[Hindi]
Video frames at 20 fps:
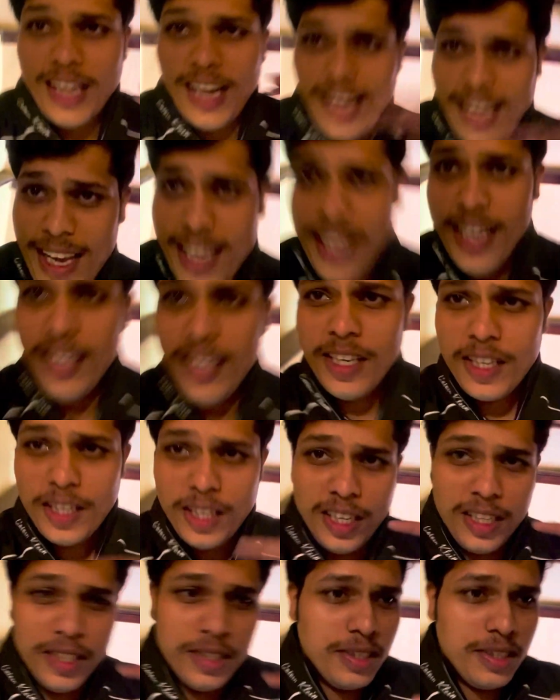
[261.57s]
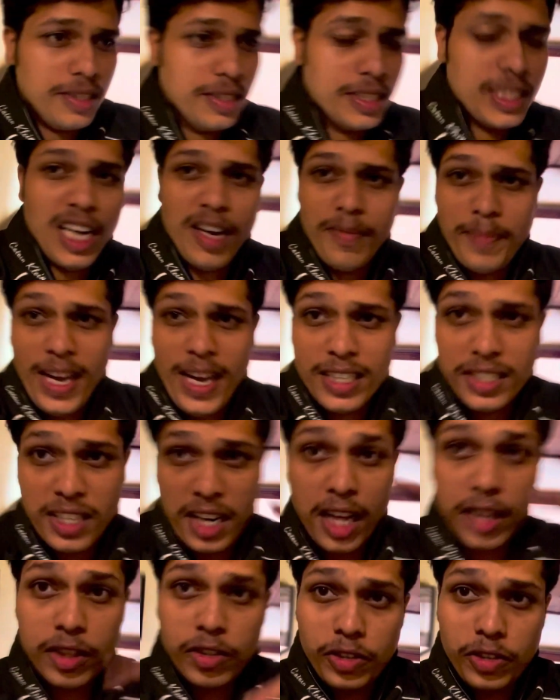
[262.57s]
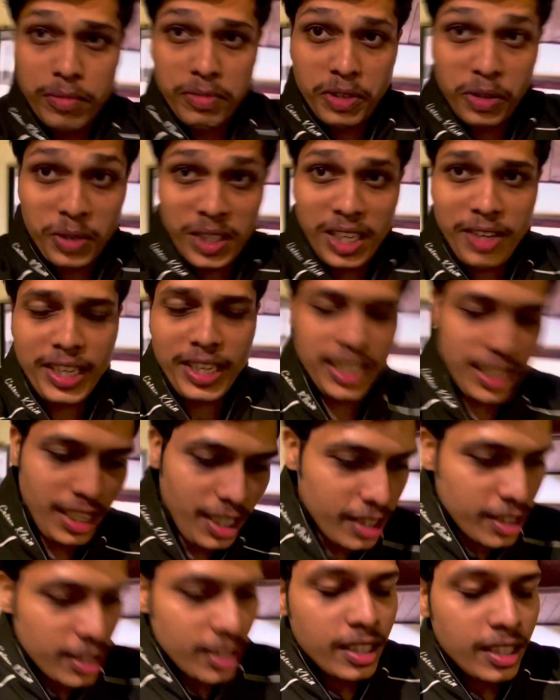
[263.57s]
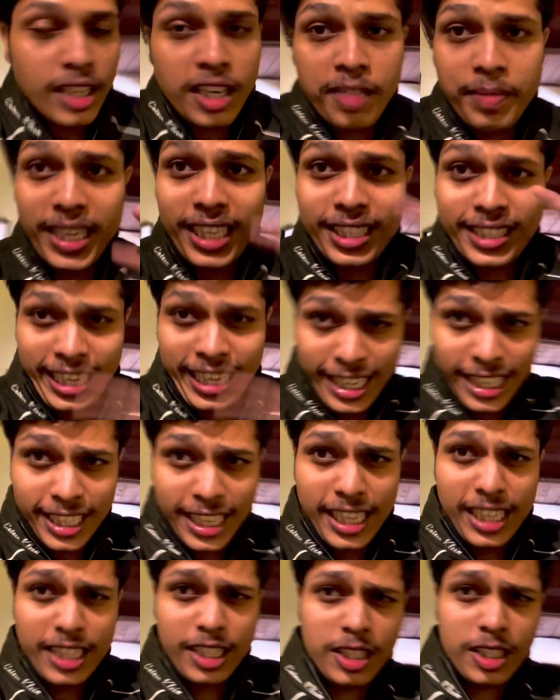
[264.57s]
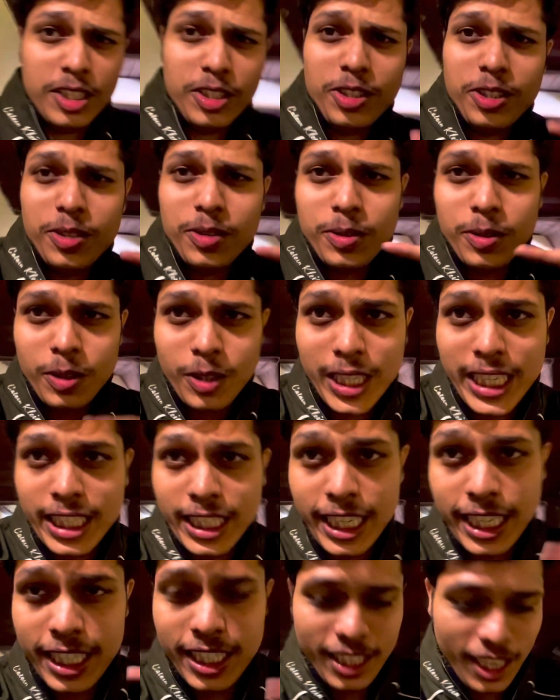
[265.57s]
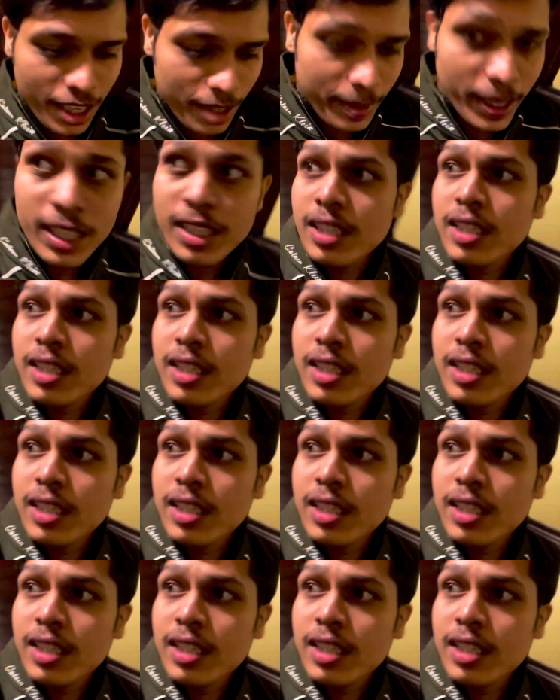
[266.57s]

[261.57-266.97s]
आए हैं जहाँ पे आज रात को हम रुकने वाले हैं हमारा सेकेंड नाइट जो होगा नैनीताल में